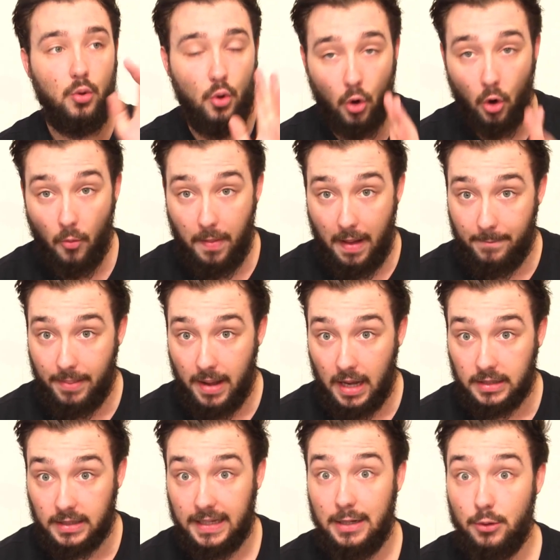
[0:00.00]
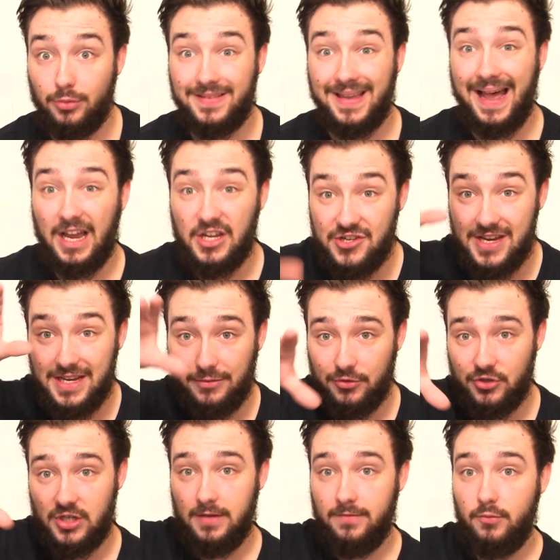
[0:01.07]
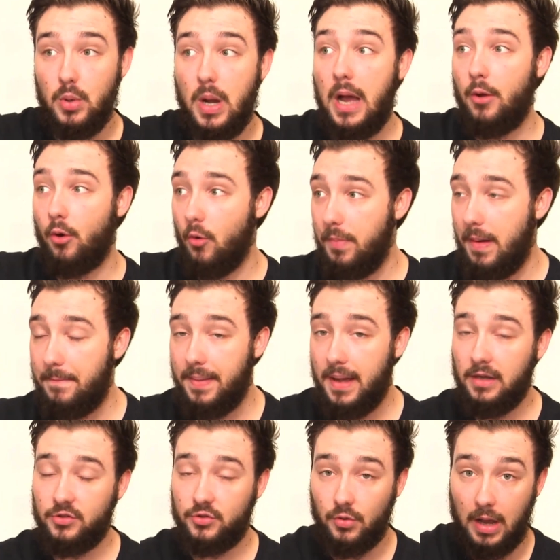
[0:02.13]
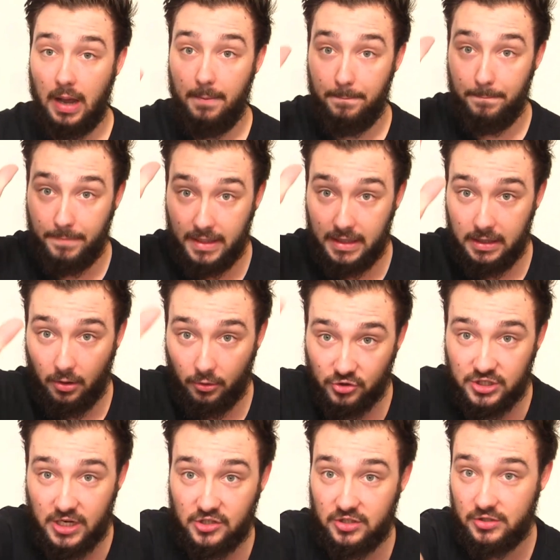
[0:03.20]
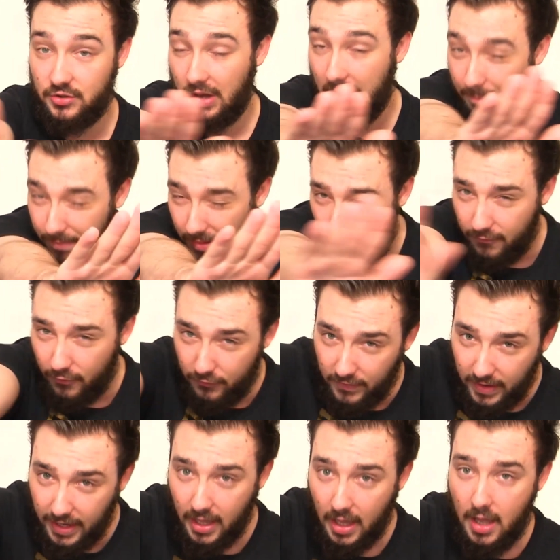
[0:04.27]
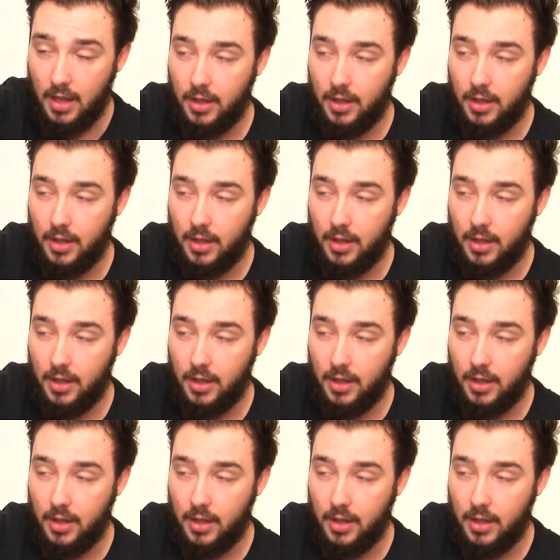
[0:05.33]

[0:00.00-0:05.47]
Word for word: Europa Park et le trajet de chez vous à Europa Park sera pris en charge, ça ne sera pas à vos frais.